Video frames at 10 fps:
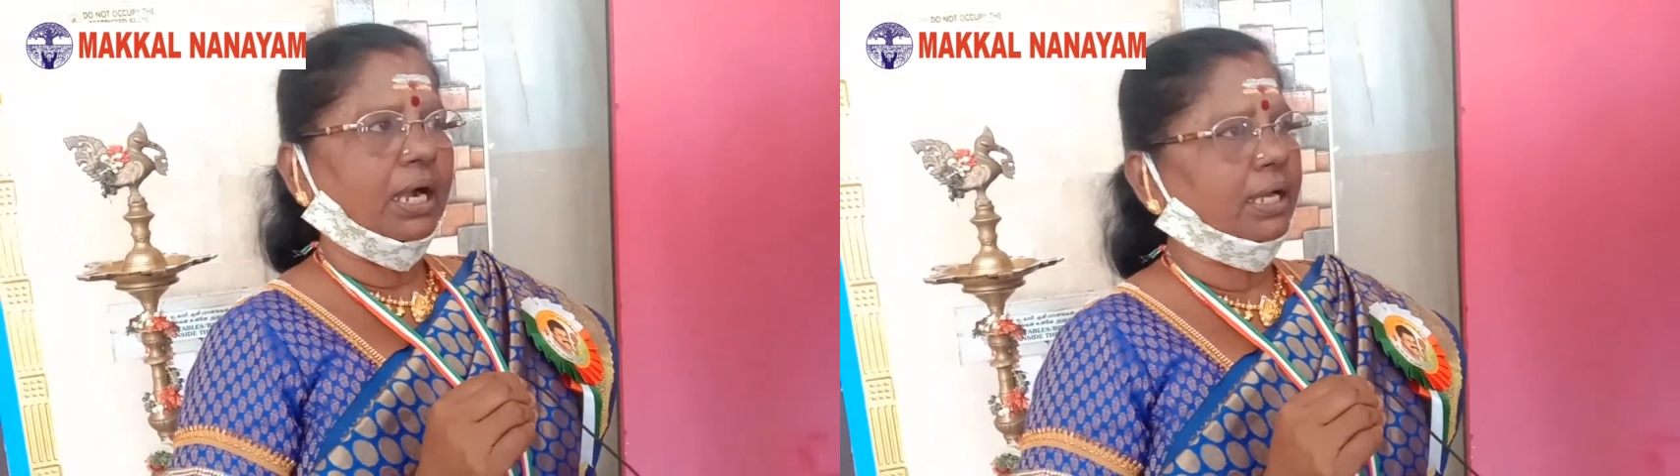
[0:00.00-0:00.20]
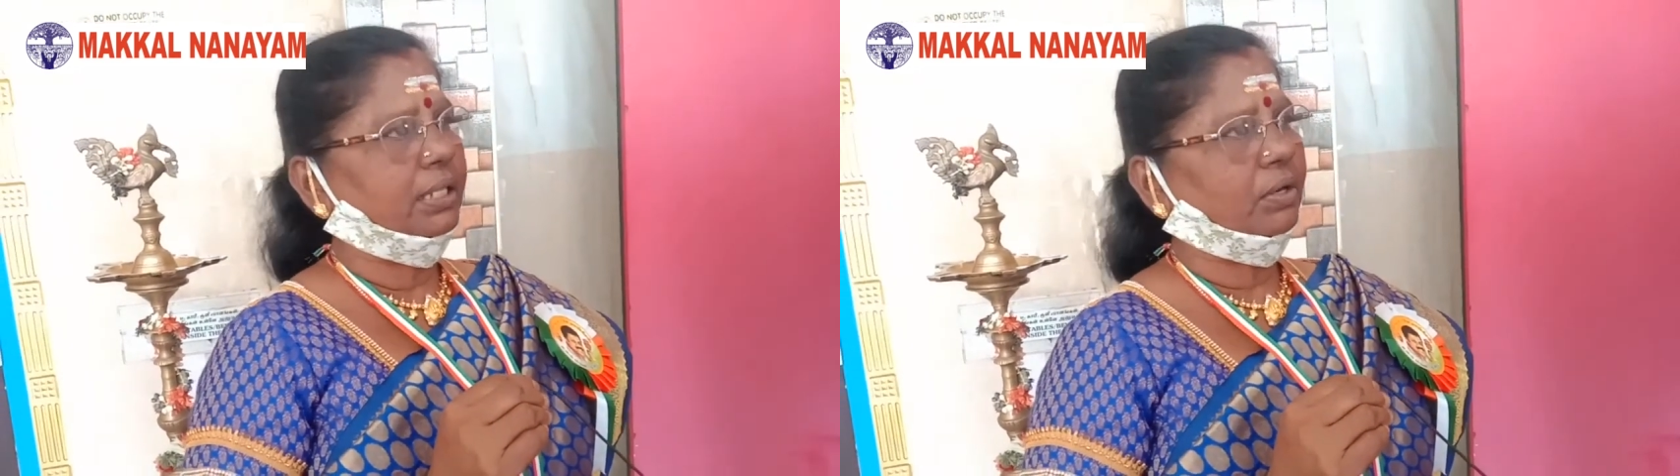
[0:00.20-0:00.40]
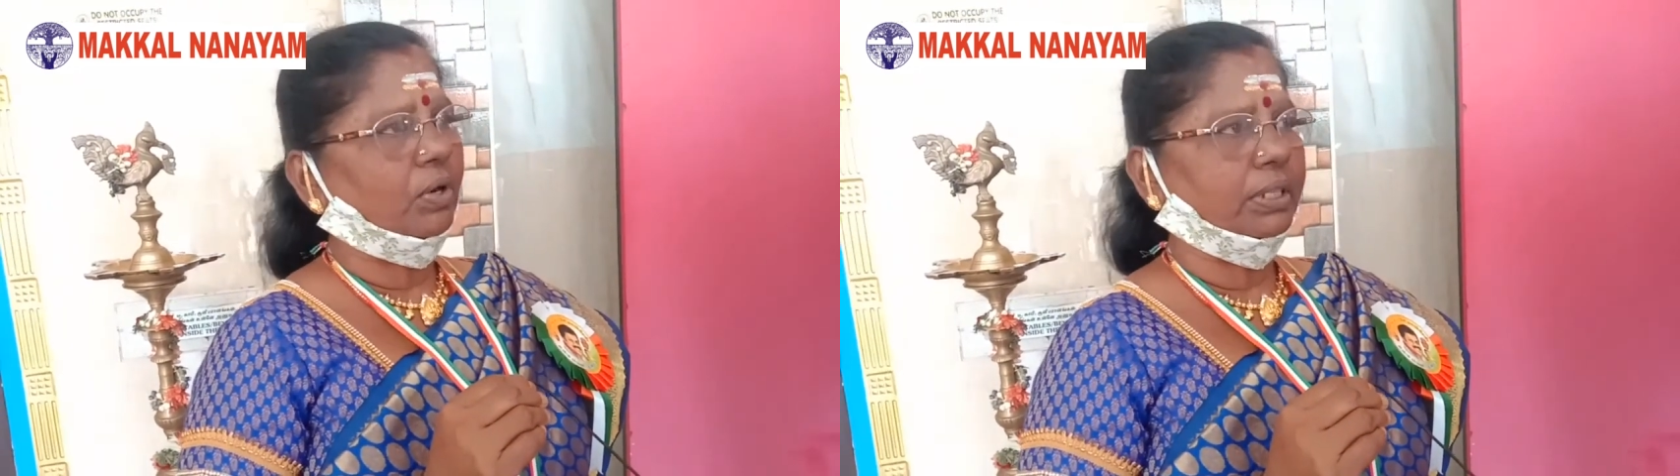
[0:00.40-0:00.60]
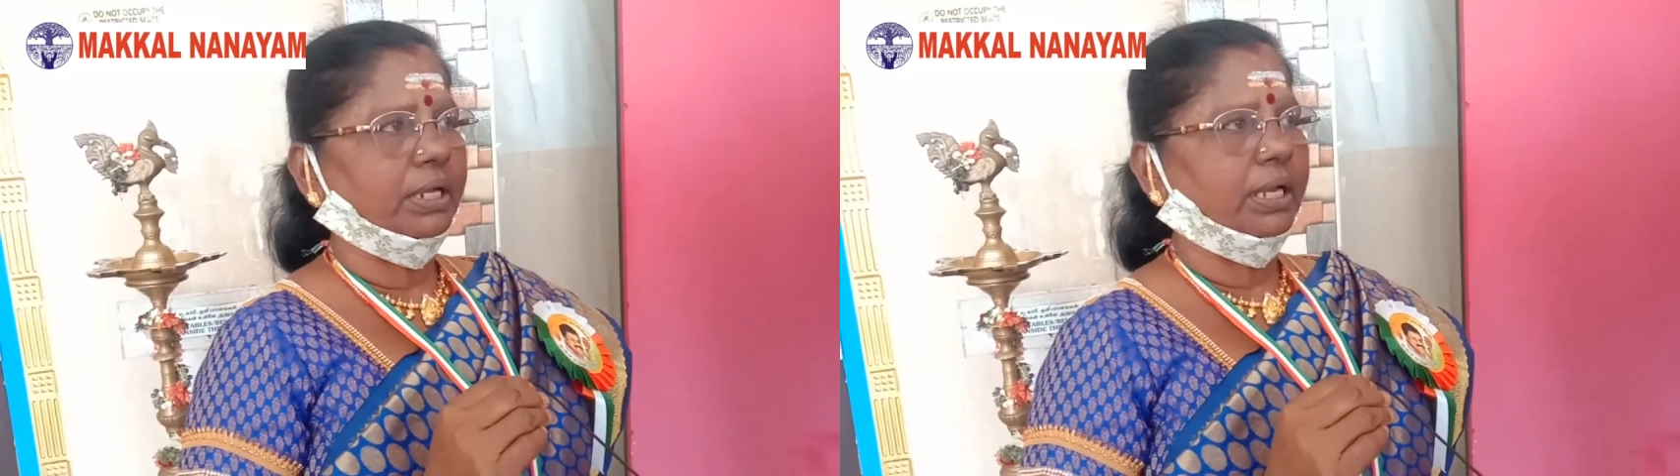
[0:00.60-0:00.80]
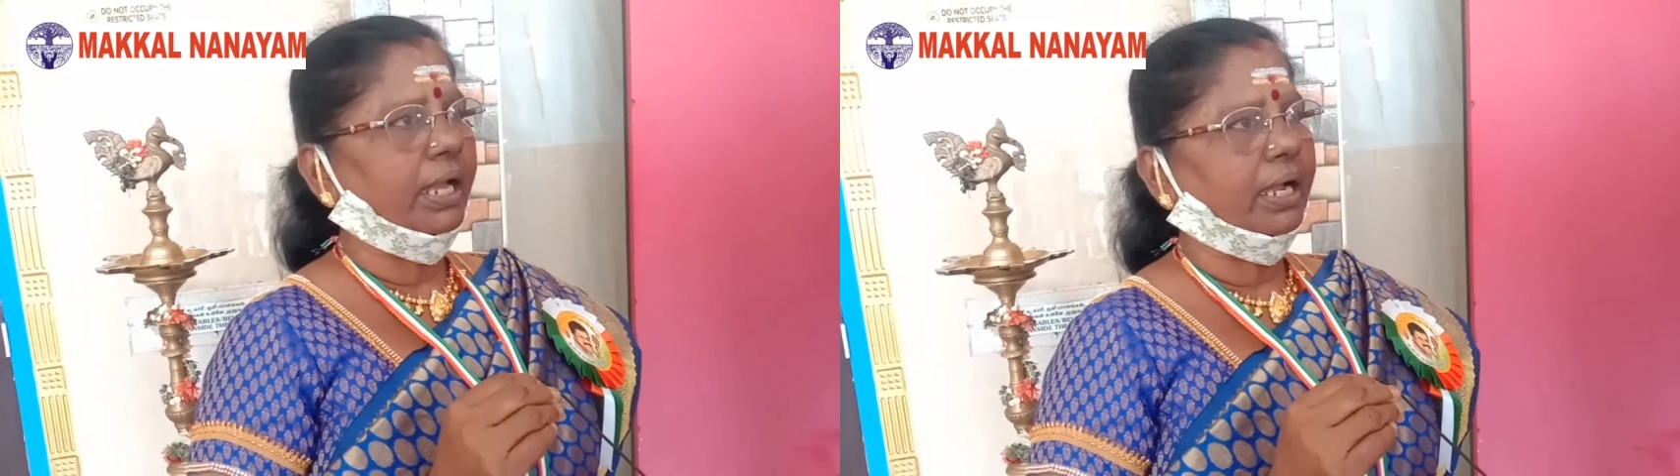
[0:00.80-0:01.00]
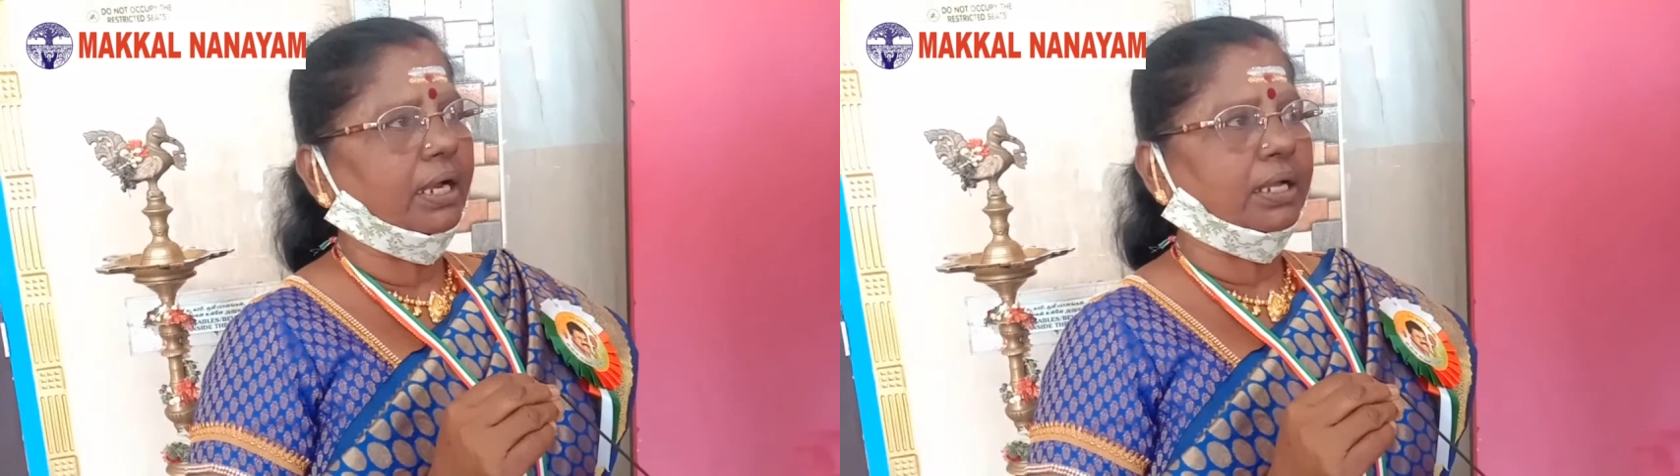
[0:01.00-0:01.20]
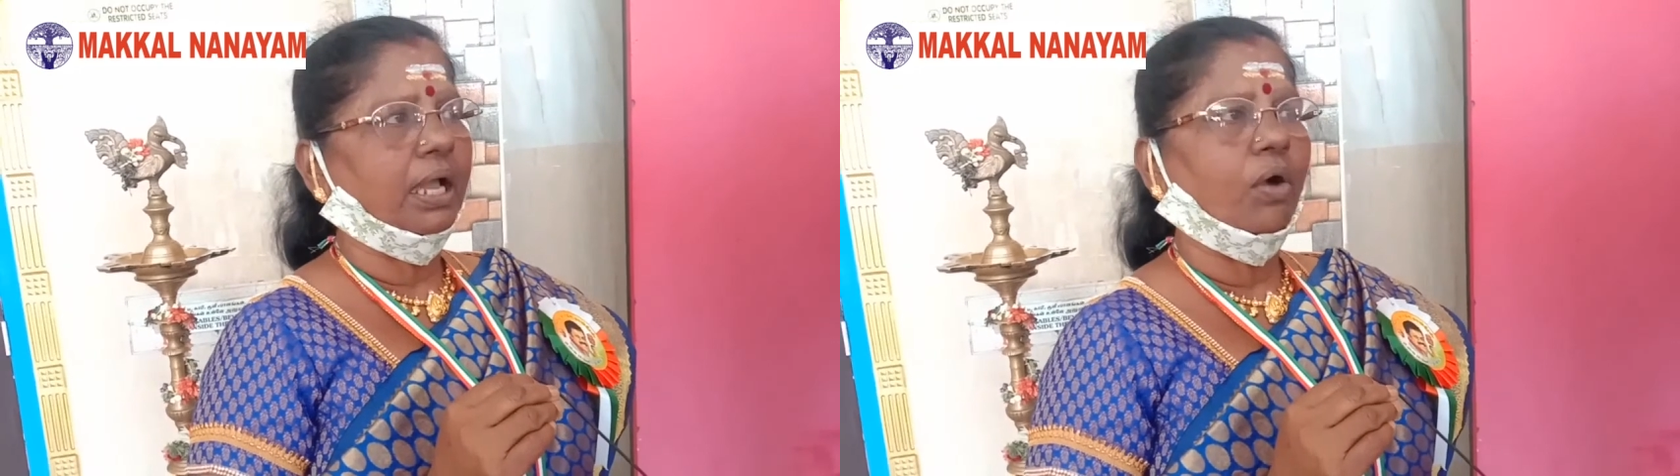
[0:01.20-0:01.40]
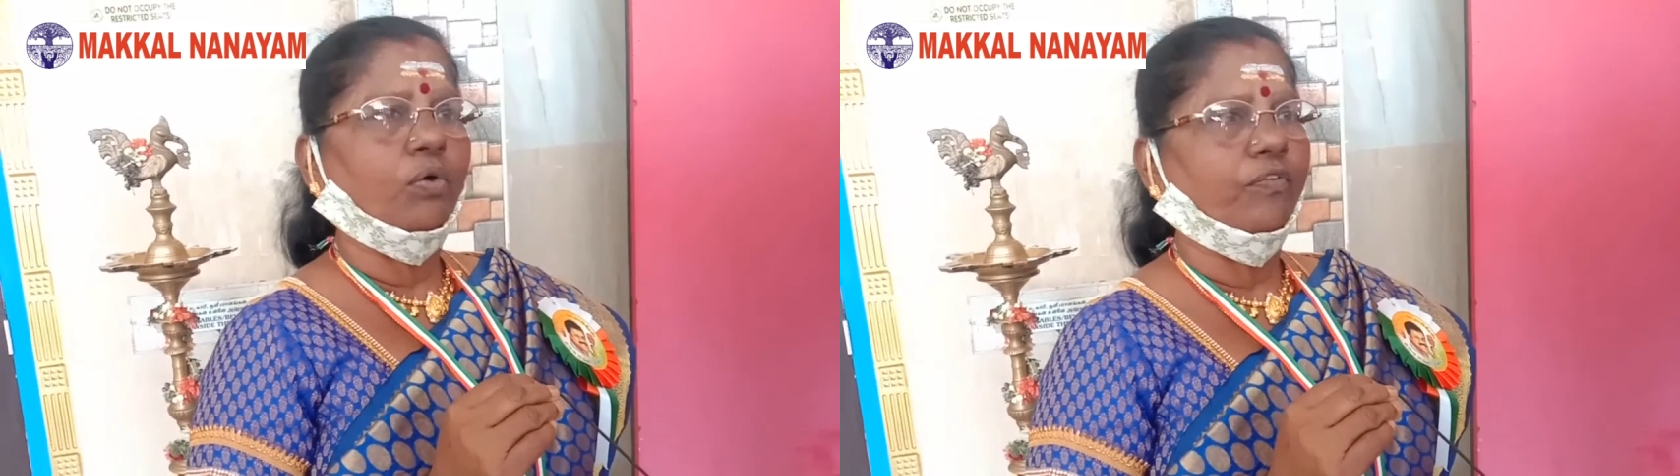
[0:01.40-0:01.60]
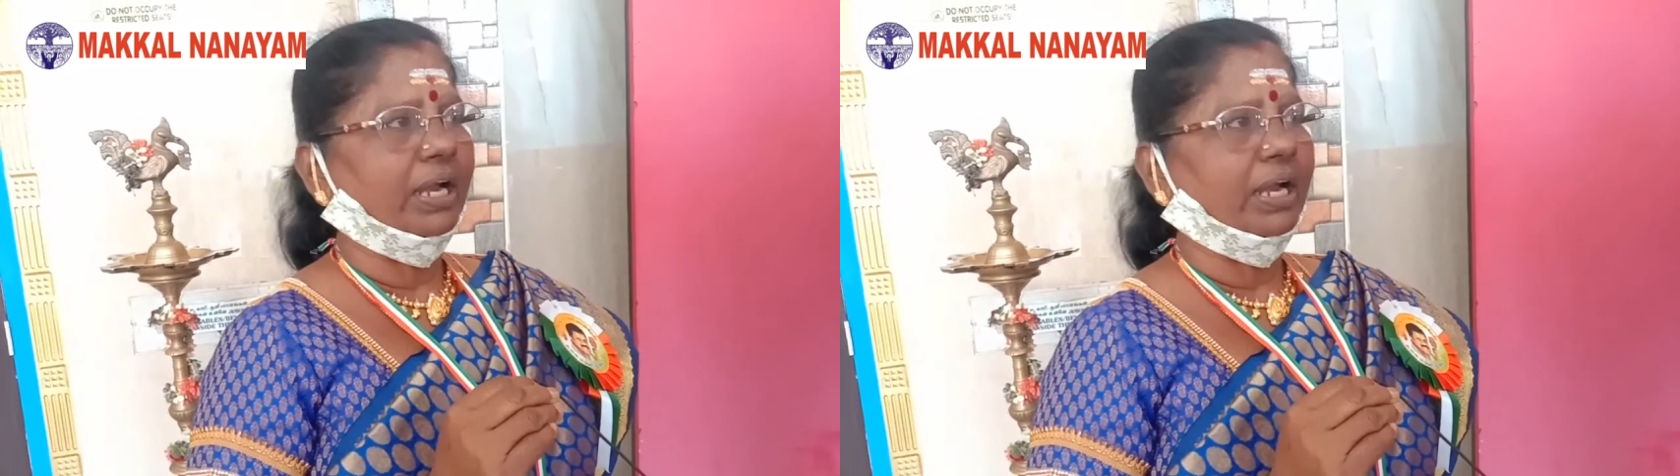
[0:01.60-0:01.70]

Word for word: அனாத குழந்தைங்கள எங்களுக்கு அவங்க